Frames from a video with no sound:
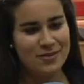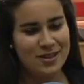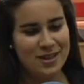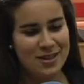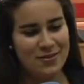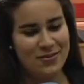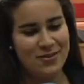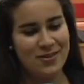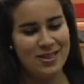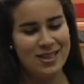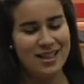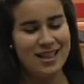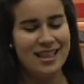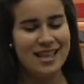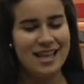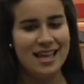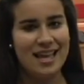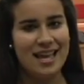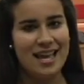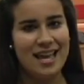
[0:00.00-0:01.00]
muy difícil
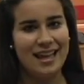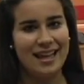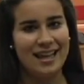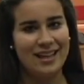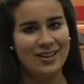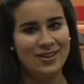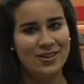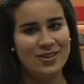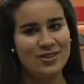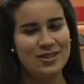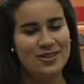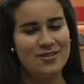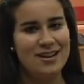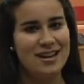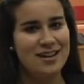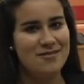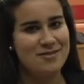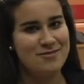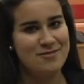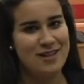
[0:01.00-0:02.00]
de que todos
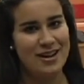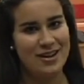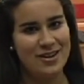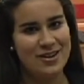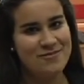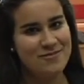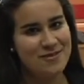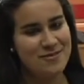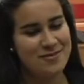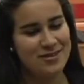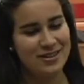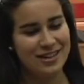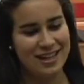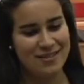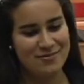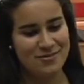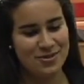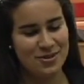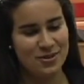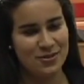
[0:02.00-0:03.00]
llevan la misma ropa porque
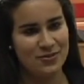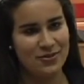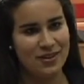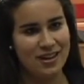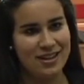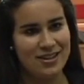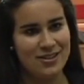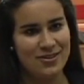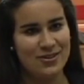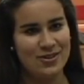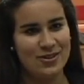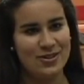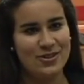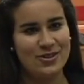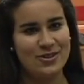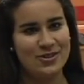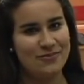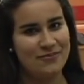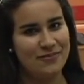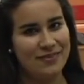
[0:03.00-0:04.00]
hay muchos
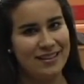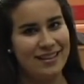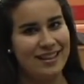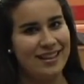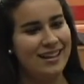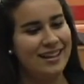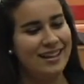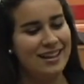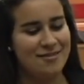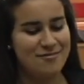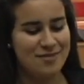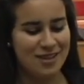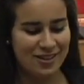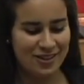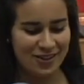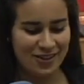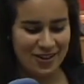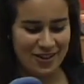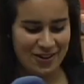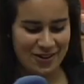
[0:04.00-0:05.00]
fallos
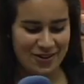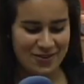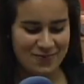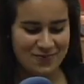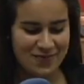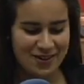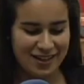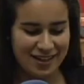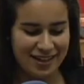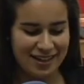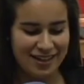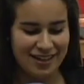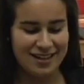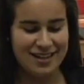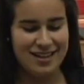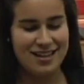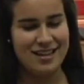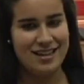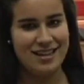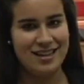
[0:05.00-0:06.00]
cambiando de ropa
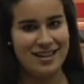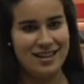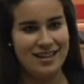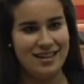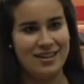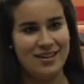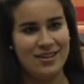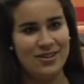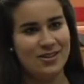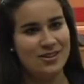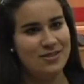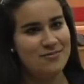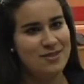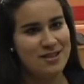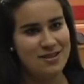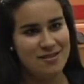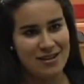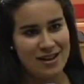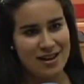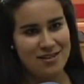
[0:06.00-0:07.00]
y no siempre
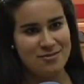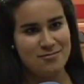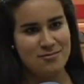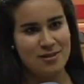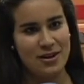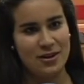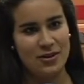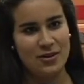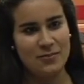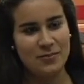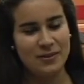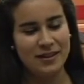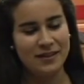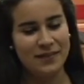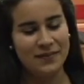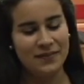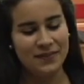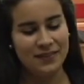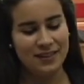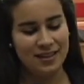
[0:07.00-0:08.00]
llevan la misma ropa.
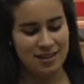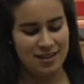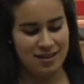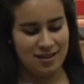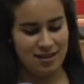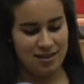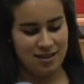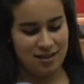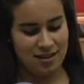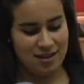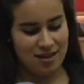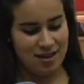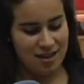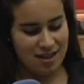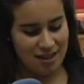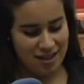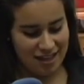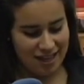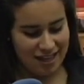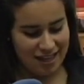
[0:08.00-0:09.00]

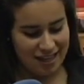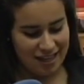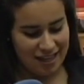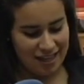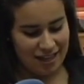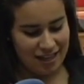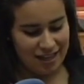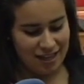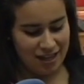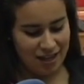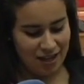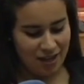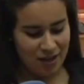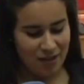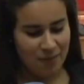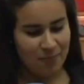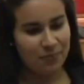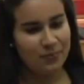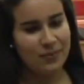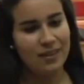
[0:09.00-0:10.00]
Y
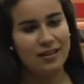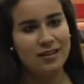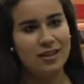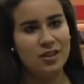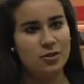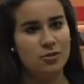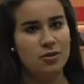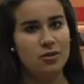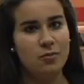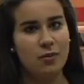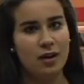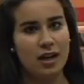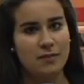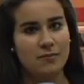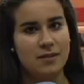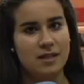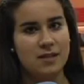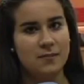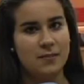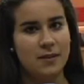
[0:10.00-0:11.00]
de subir por las
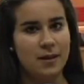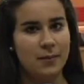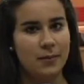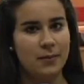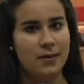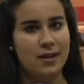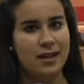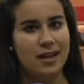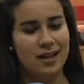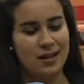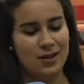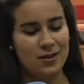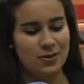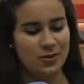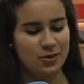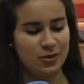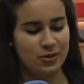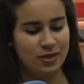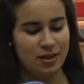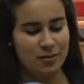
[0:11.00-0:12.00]
mesas para poner
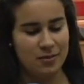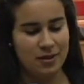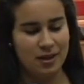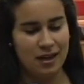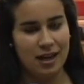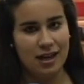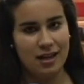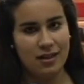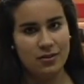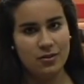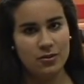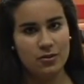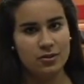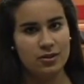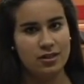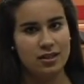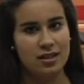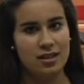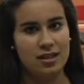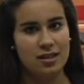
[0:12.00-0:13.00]
los
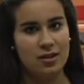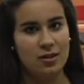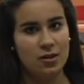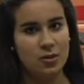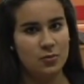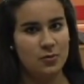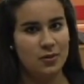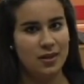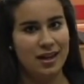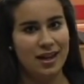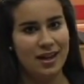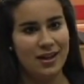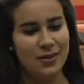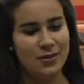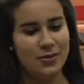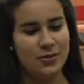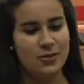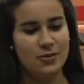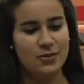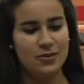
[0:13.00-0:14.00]
contrapicados y los
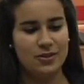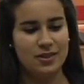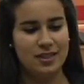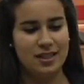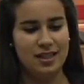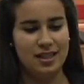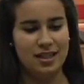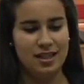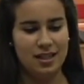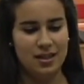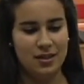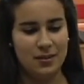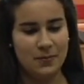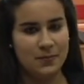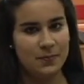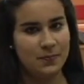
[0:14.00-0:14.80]
picados y